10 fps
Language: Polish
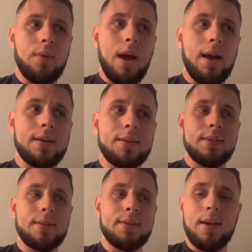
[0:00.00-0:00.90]
a
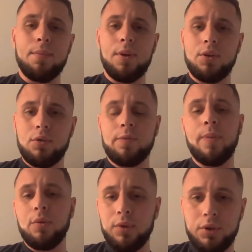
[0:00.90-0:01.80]
chcę być
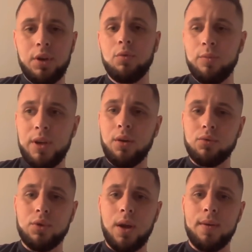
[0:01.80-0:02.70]
w pełny sił
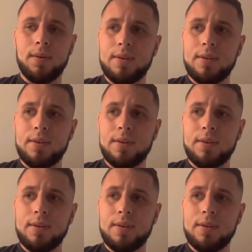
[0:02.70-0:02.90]
bijąc się.